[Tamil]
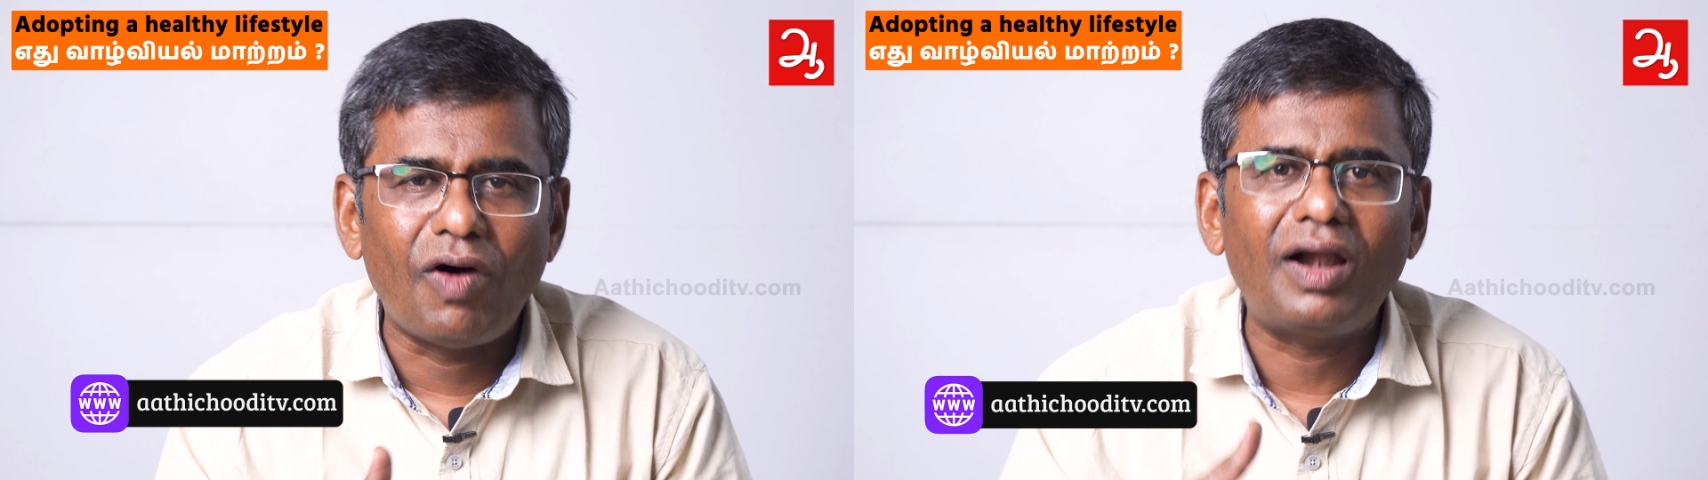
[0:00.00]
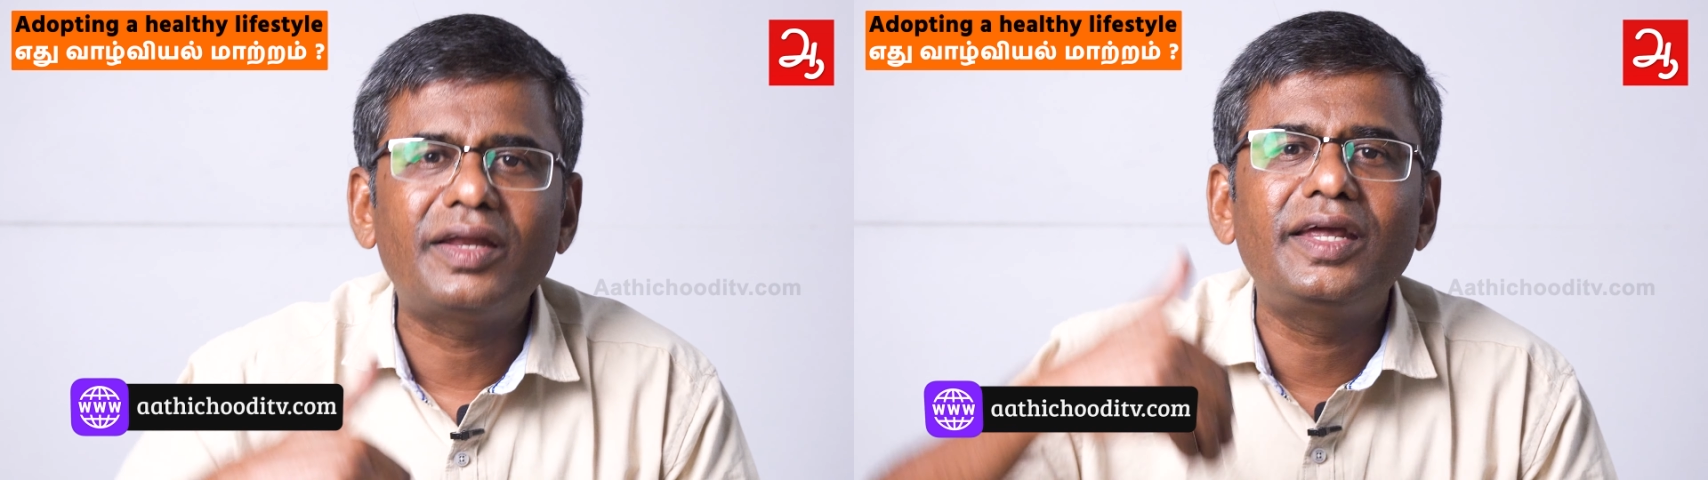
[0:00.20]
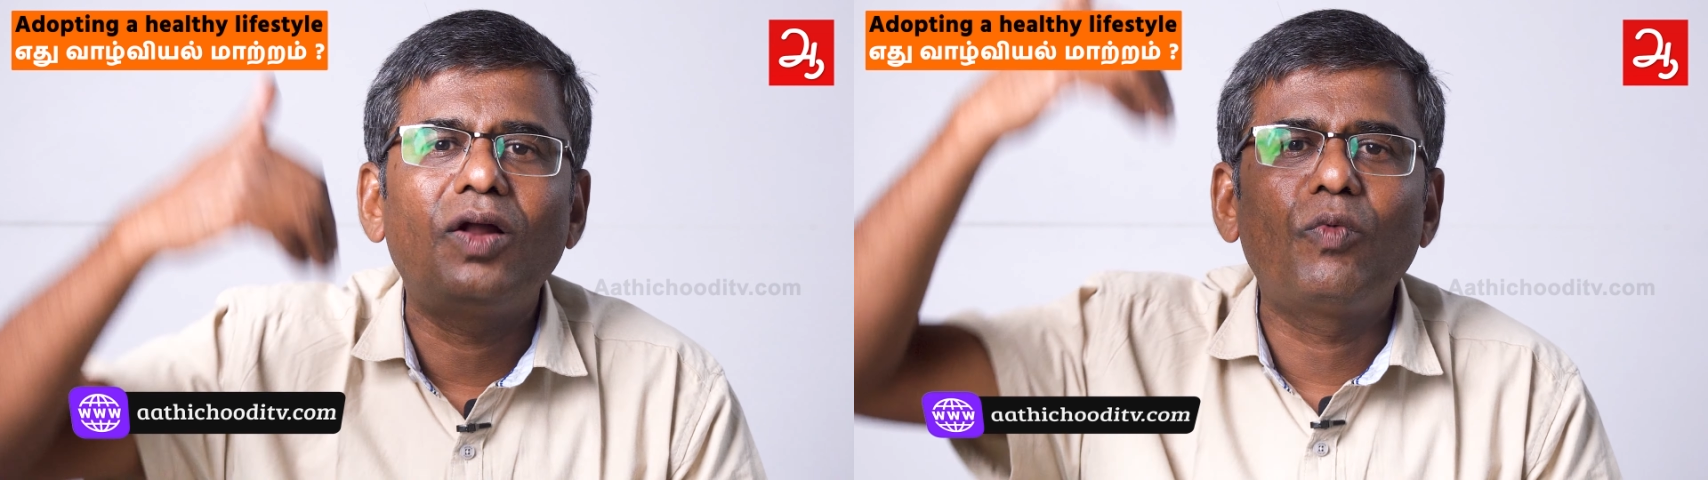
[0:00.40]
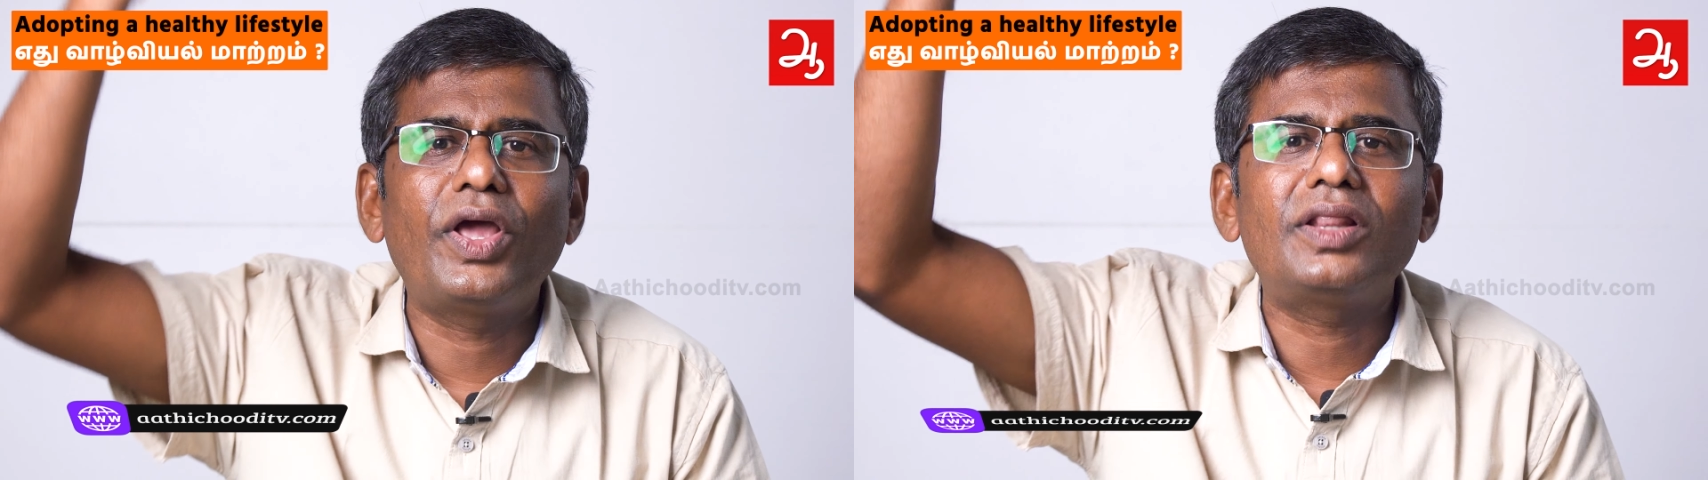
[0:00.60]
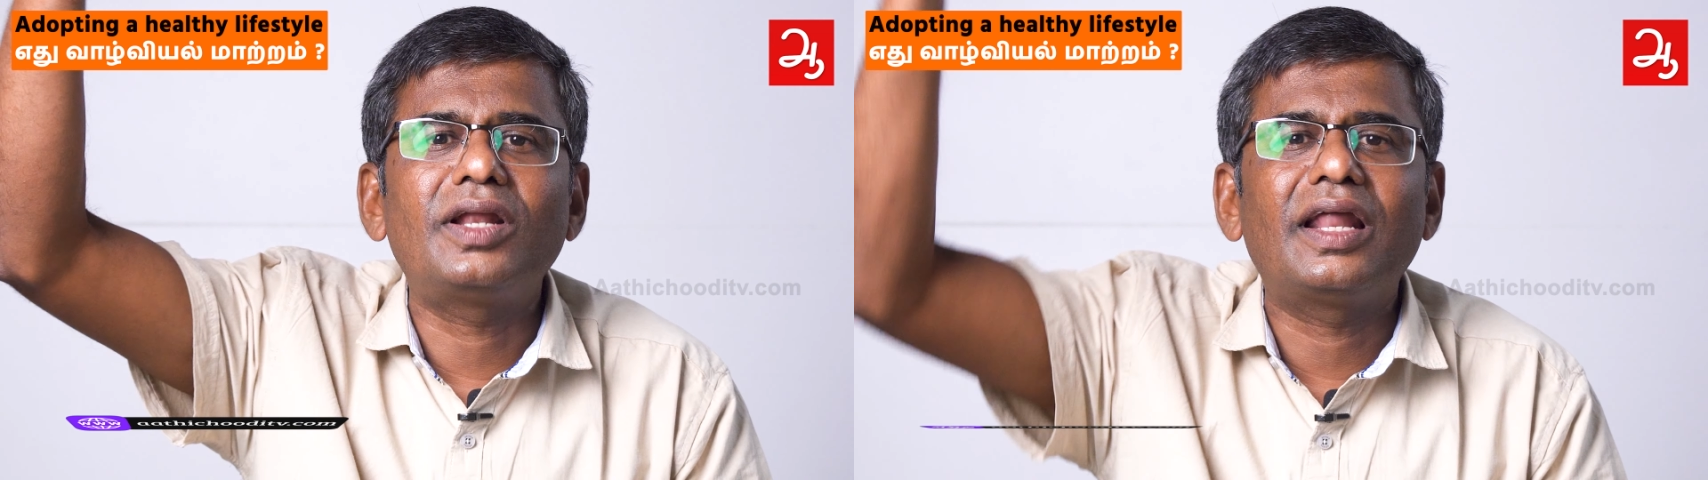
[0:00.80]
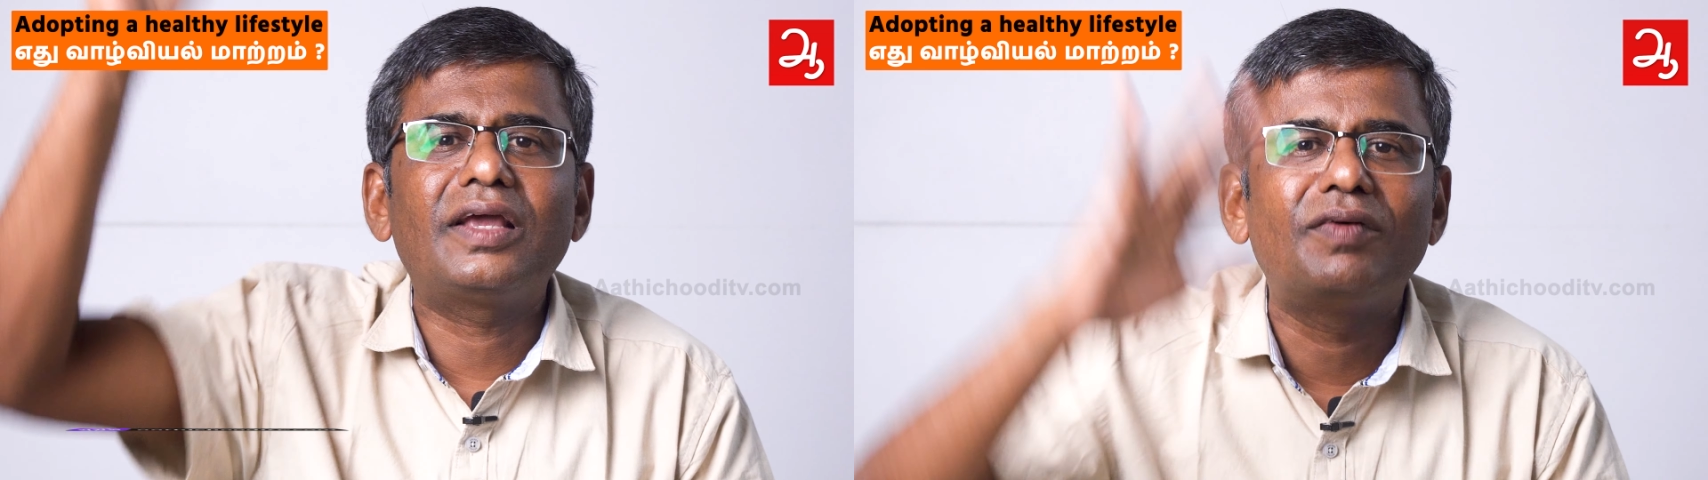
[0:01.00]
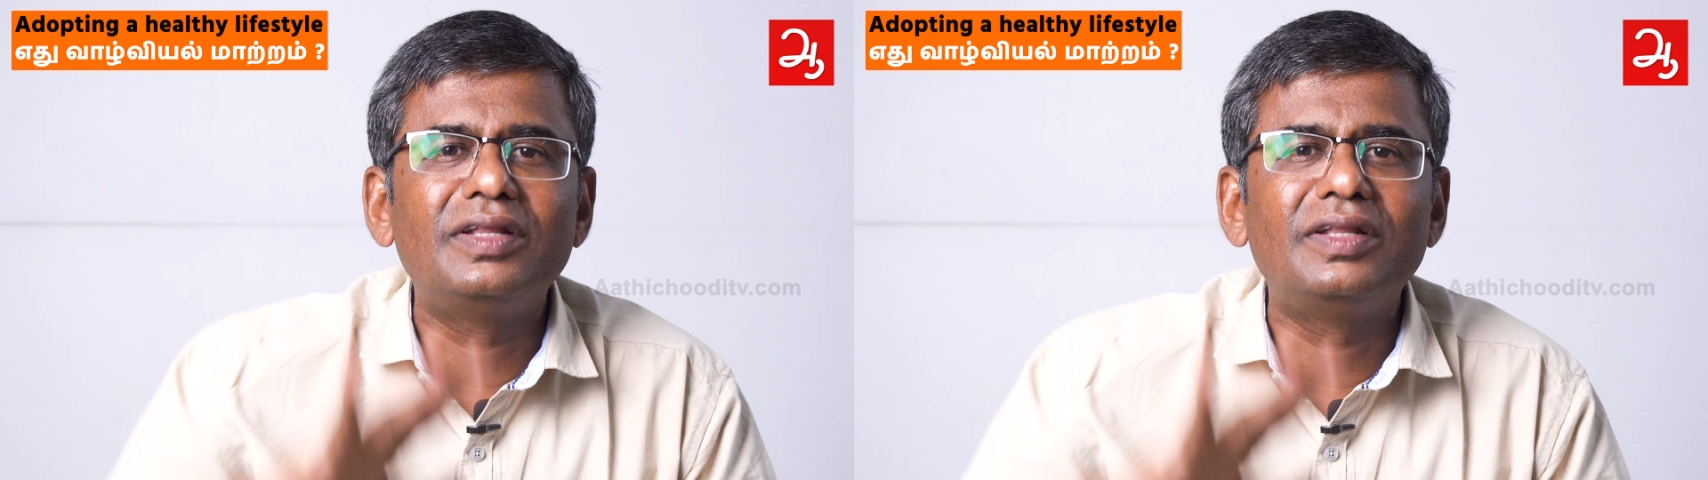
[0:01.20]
வாழ்க்கையில் உயர்ந்த நிலைக்கு